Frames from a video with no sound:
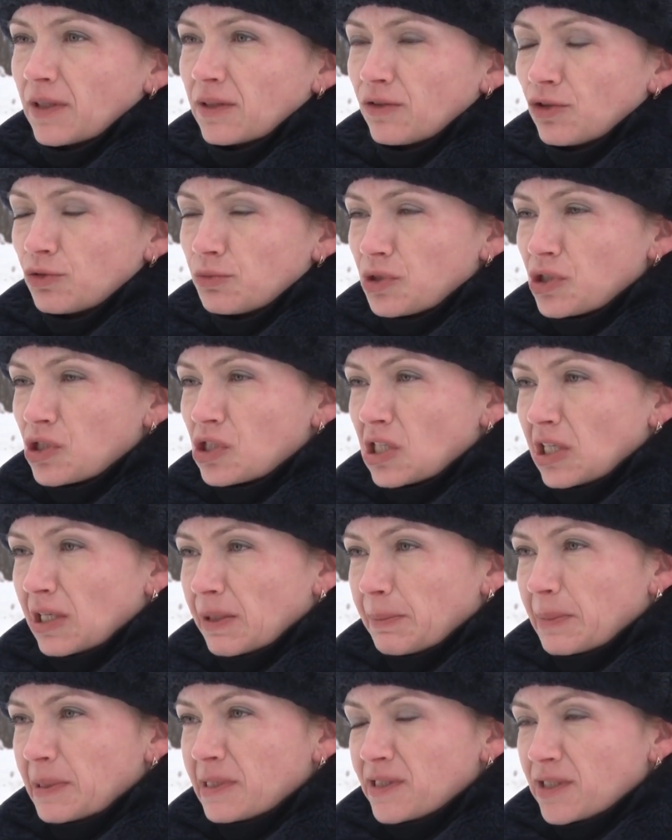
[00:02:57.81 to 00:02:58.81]
в том числе
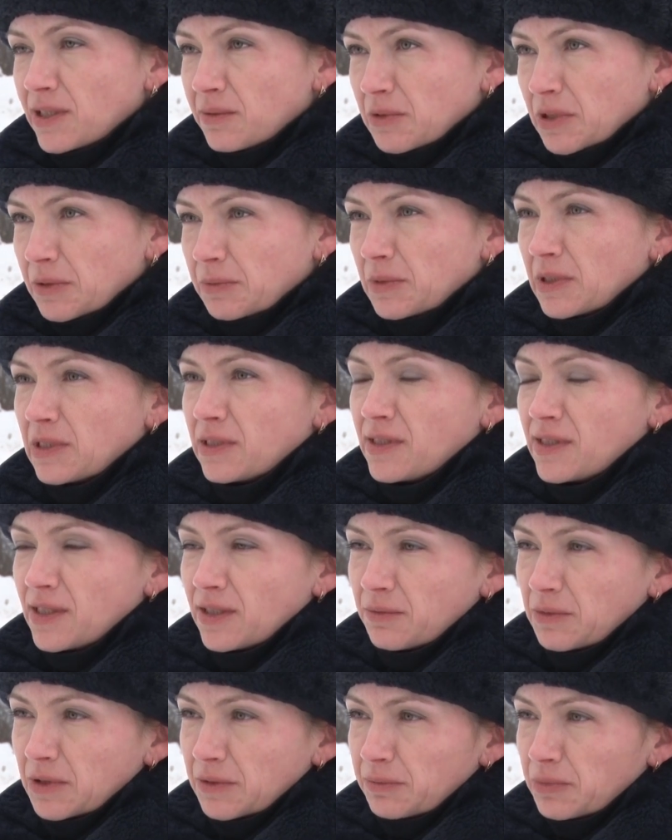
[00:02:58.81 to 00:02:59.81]
подземным,
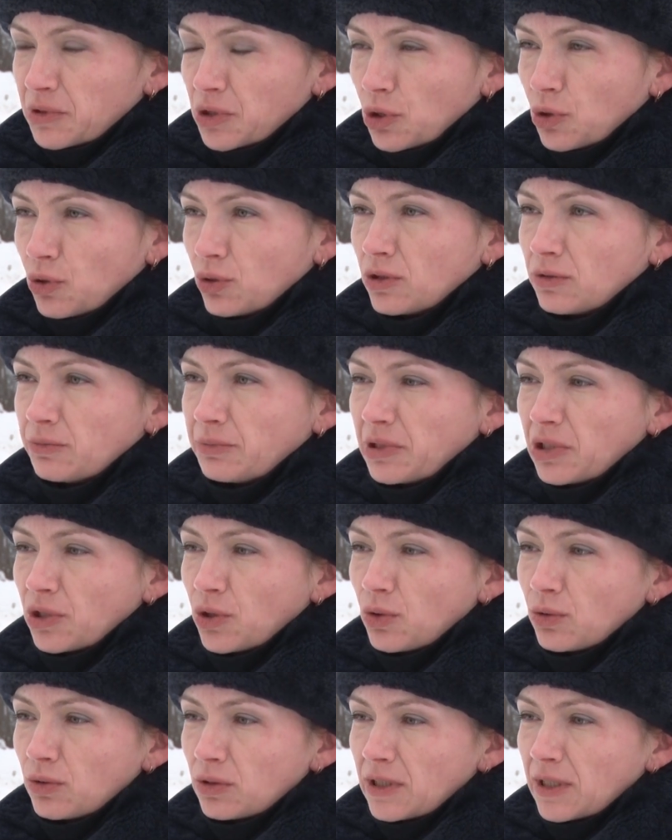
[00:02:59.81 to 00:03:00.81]
надземным пешеходным
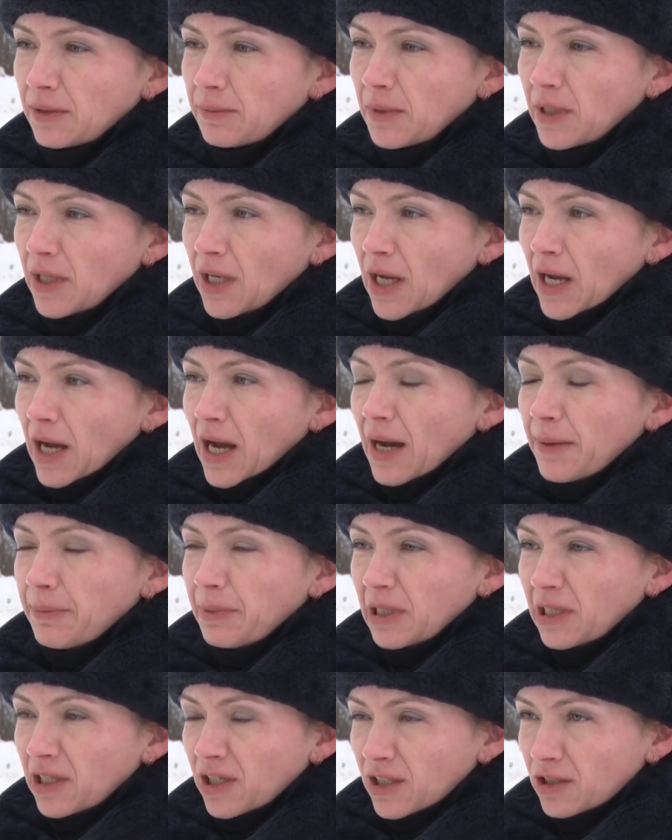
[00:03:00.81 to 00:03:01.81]
переходам, А
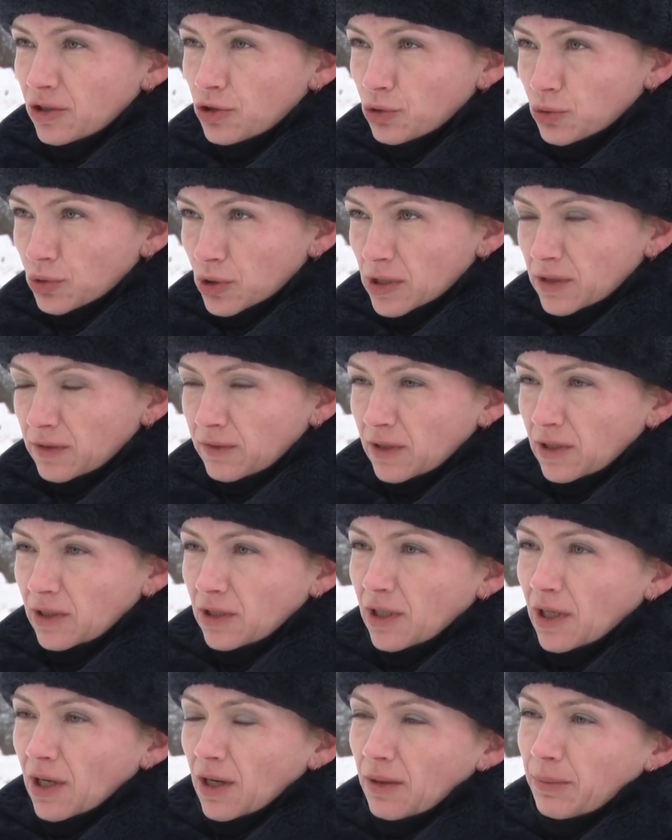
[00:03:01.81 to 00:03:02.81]
при их отсутствии
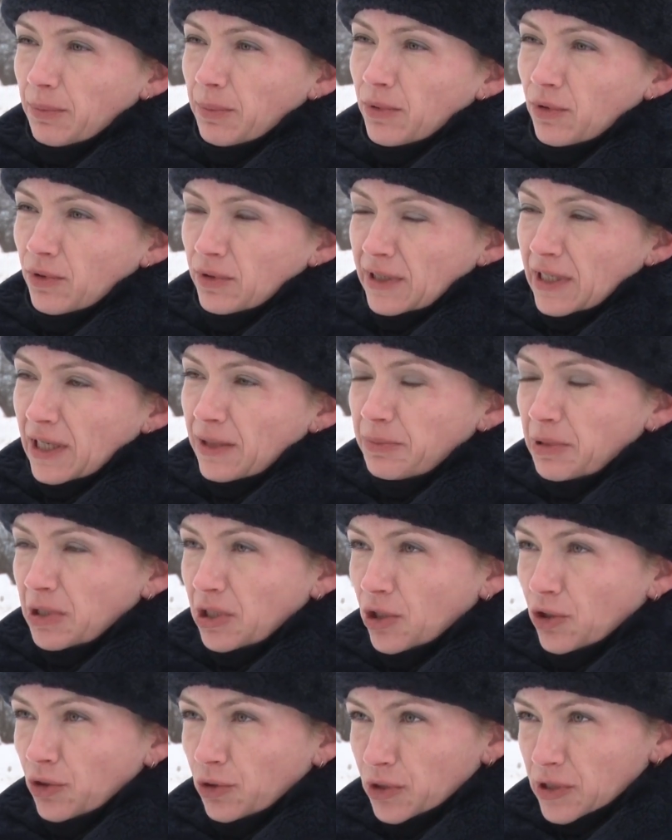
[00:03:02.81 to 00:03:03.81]
по, на
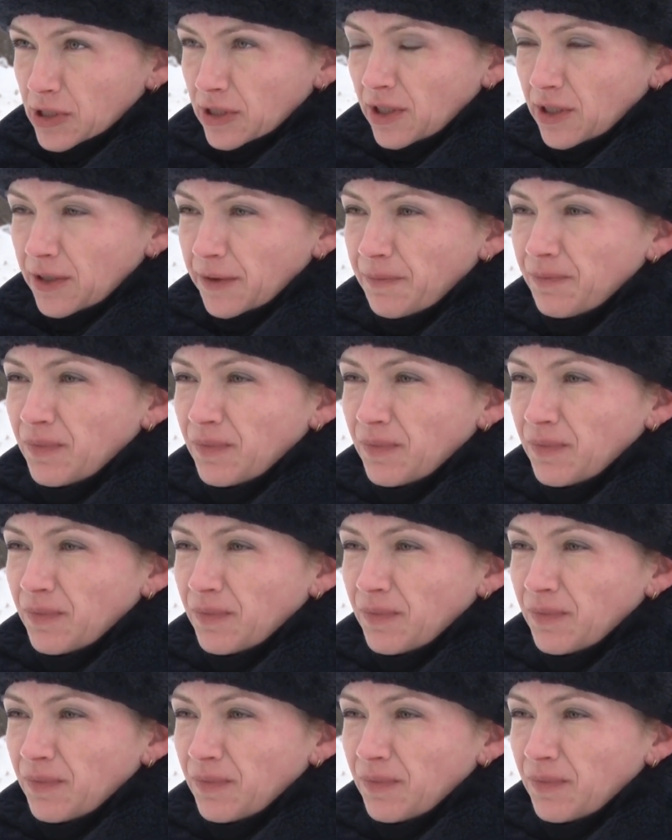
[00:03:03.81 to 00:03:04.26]
перекрестке